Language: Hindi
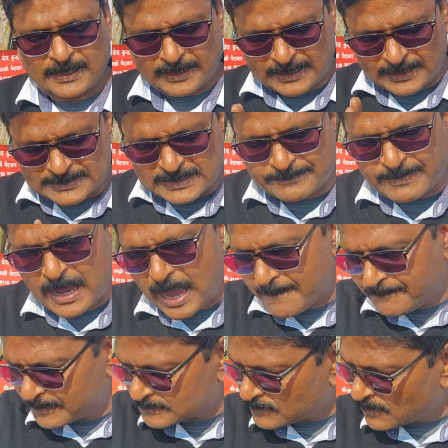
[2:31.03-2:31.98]
कि जब
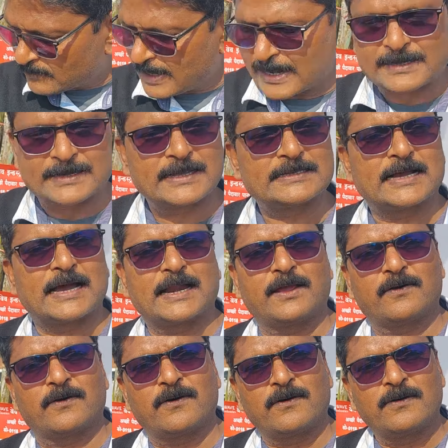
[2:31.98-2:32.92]
आप उसको काटने जा
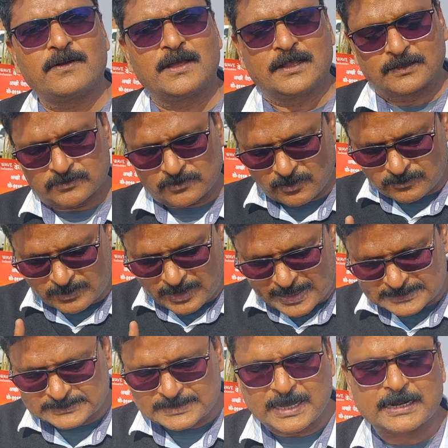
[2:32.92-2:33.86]
रहे हो तो
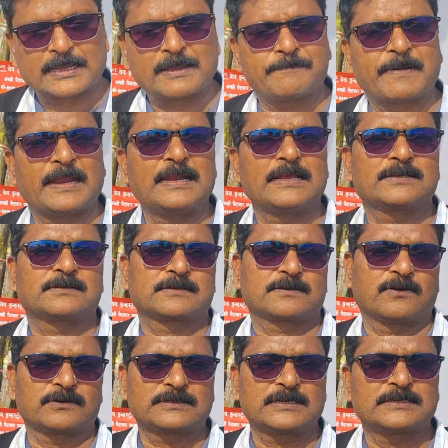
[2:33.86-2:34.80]
काशकार की पहली
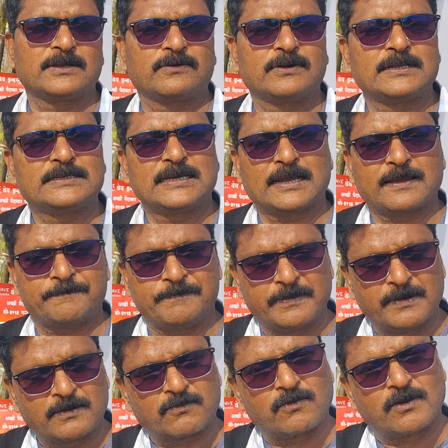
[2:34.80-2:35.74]
कोशिश ये होनी चाहिए कि
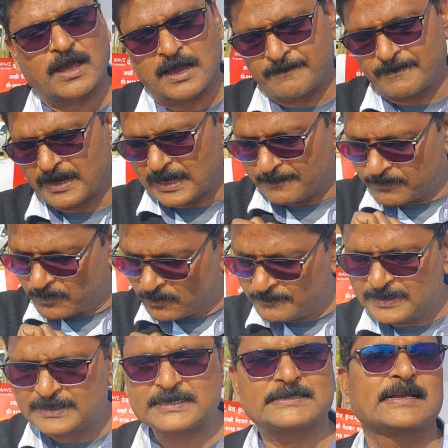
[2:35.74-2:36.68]
बिल्कुल हमारा
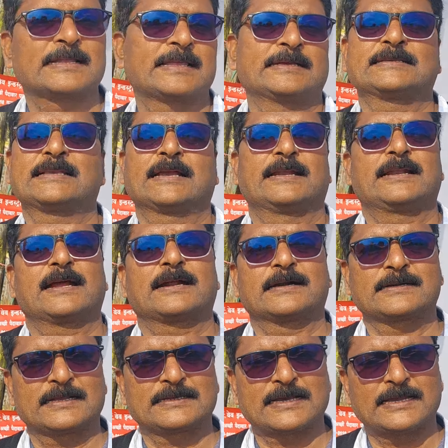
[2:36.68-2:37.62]
भूमि की सतह से गन्ना
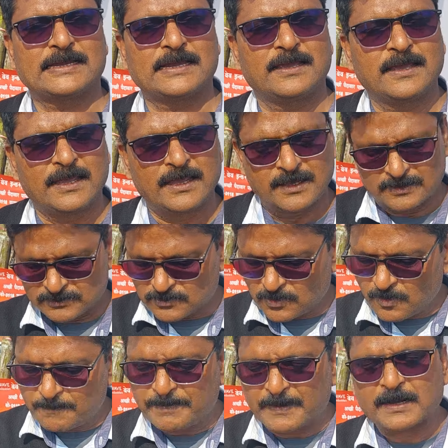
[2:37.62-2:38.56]
कटना चाहिए
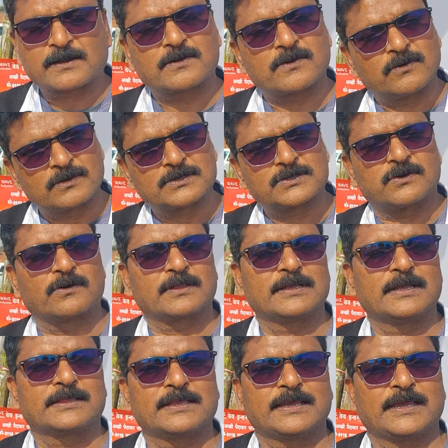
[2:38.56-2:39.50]
जो ऊपर छूट छोड़
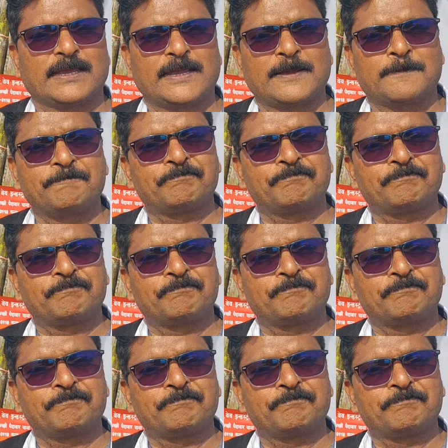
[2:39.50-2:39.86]
देते हैं